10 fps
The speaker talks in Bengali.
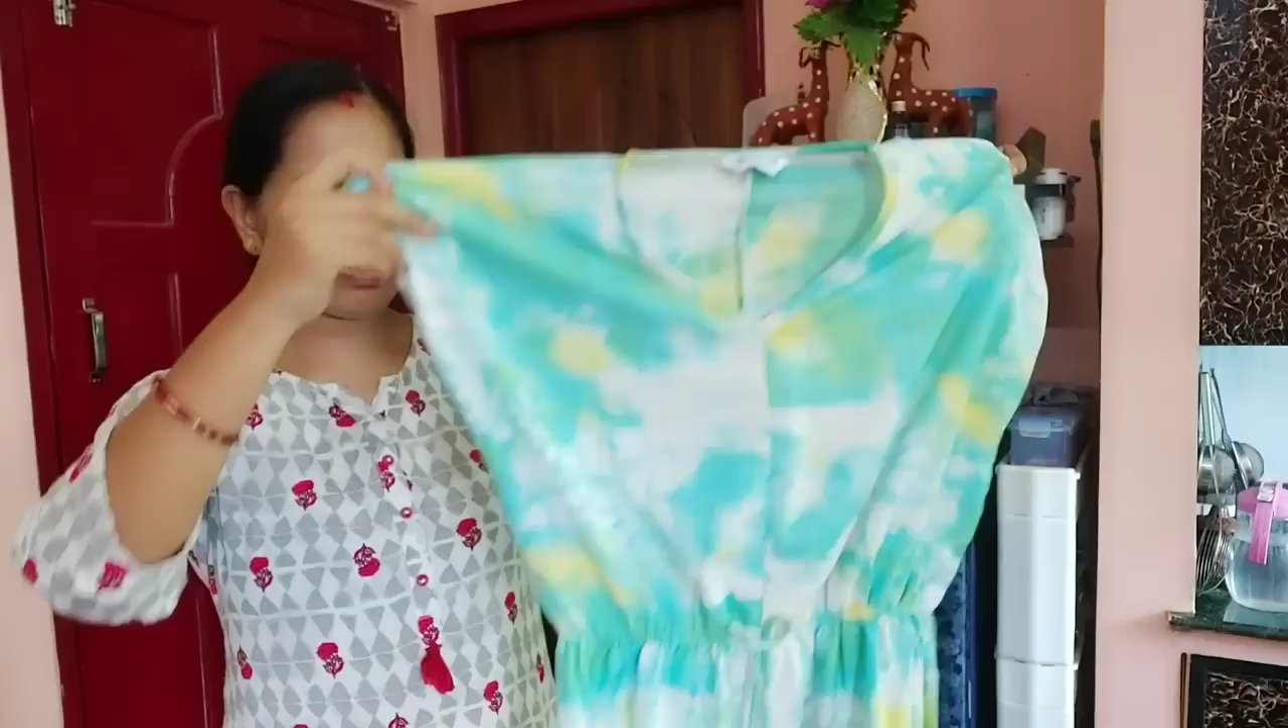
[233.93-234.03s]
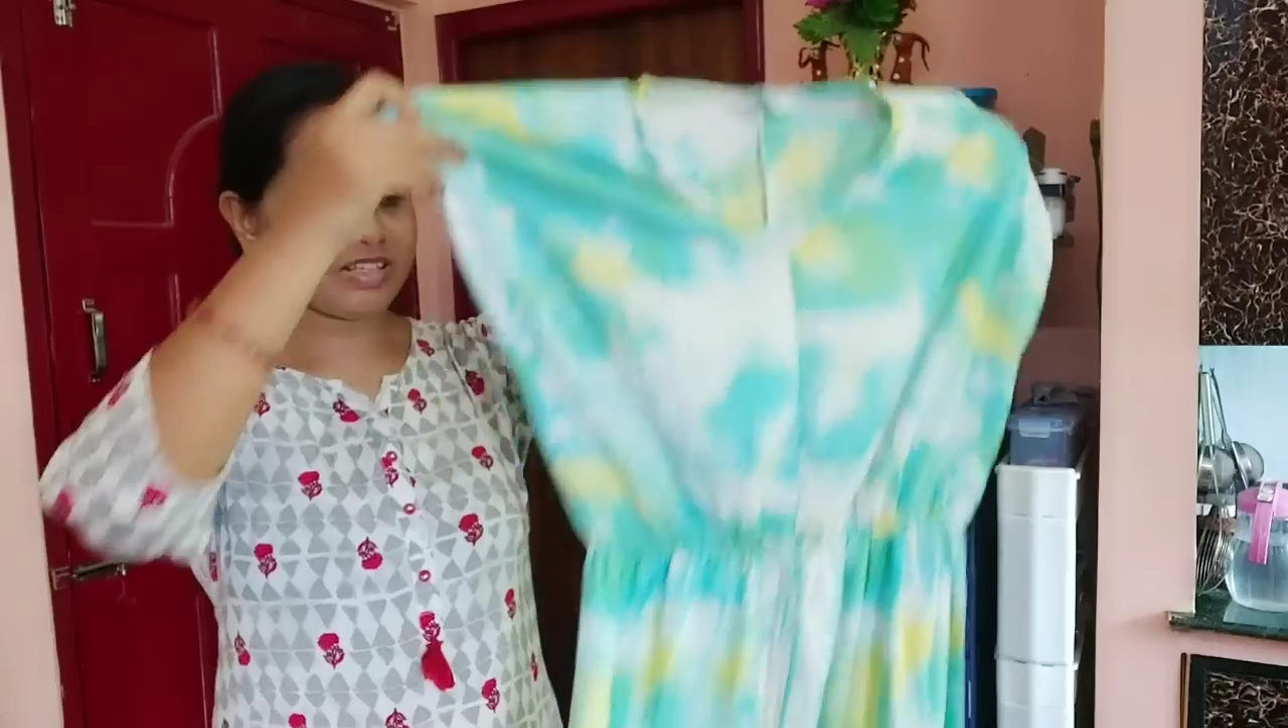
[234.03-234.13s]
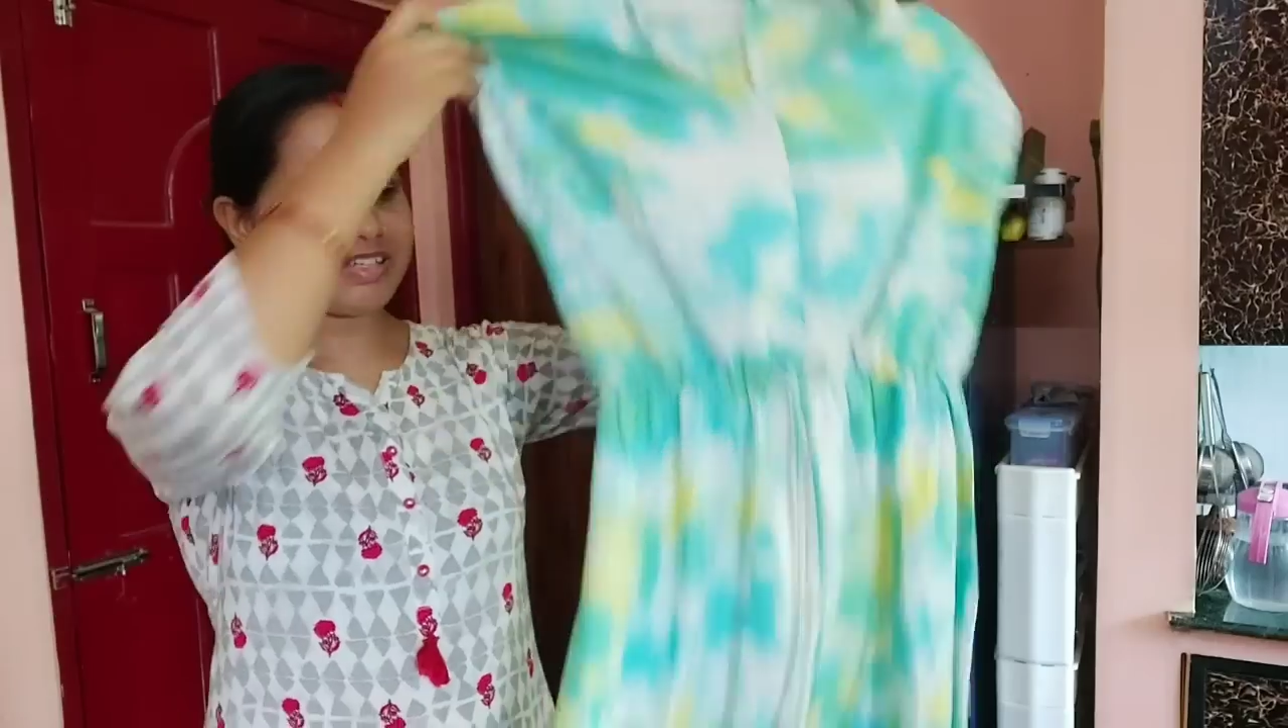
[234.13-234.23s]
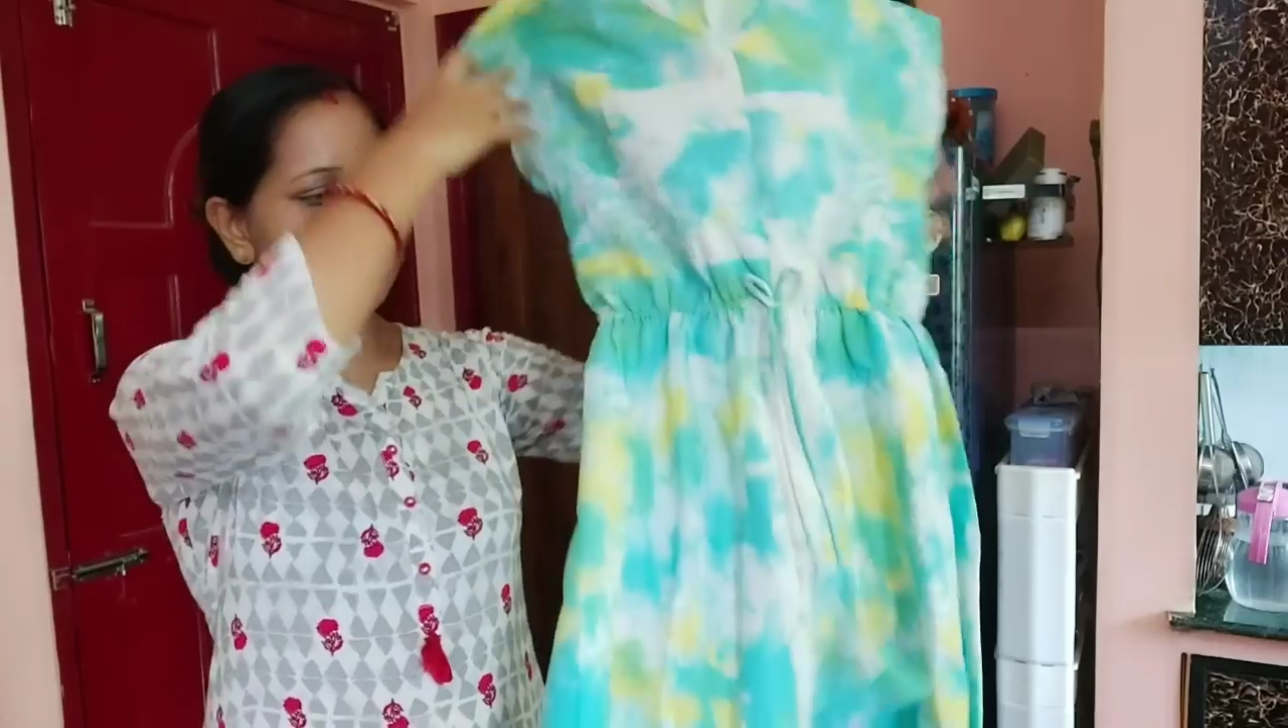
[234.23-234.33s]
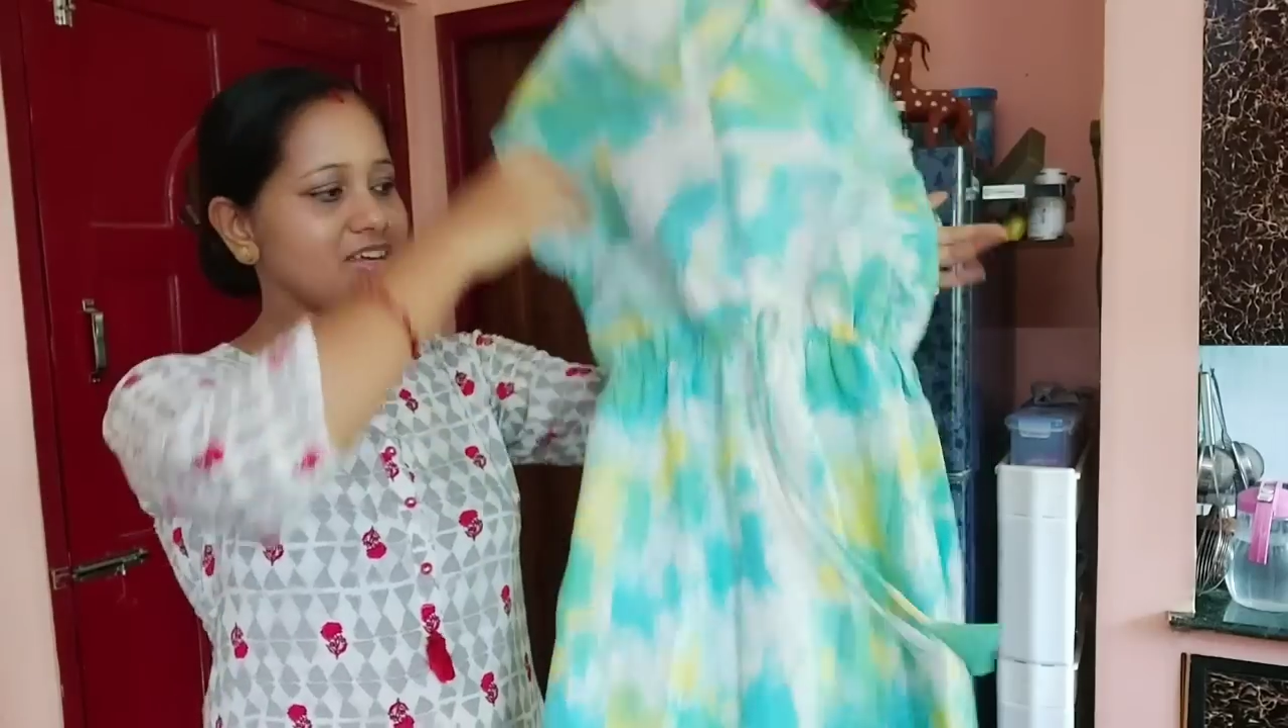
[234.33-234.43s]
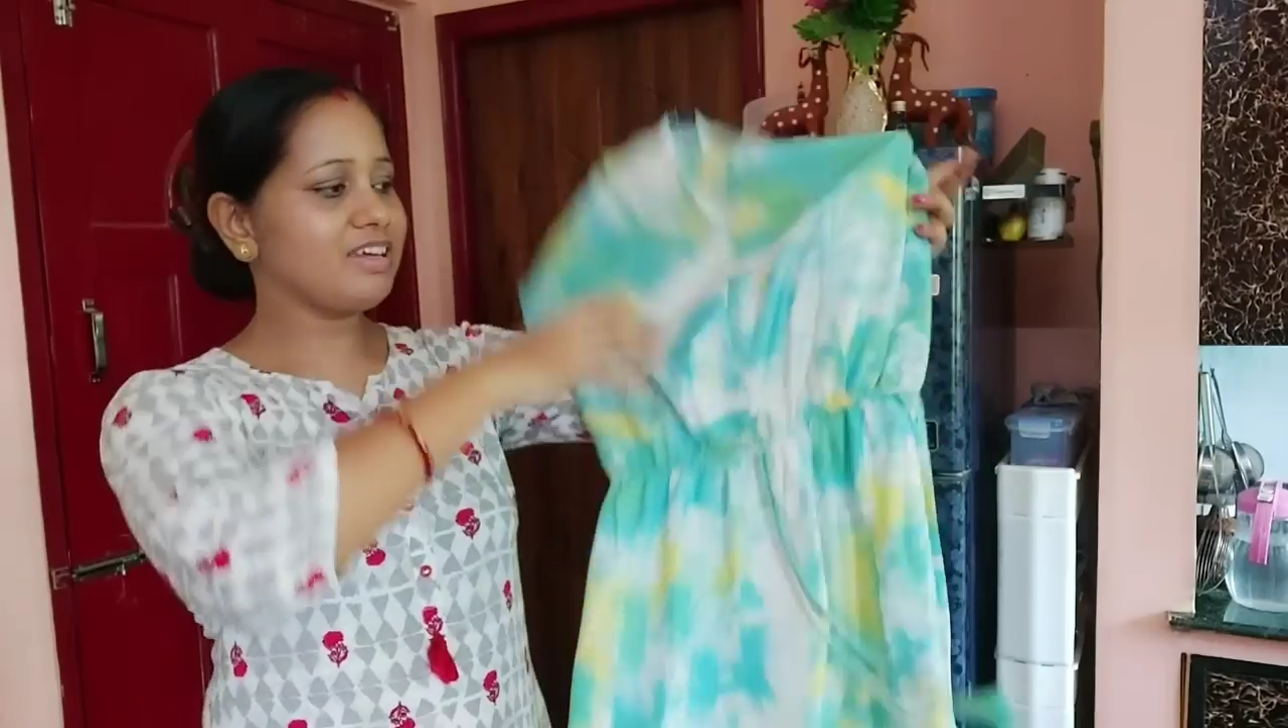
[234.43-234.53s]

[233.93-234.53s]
ড্রেসটা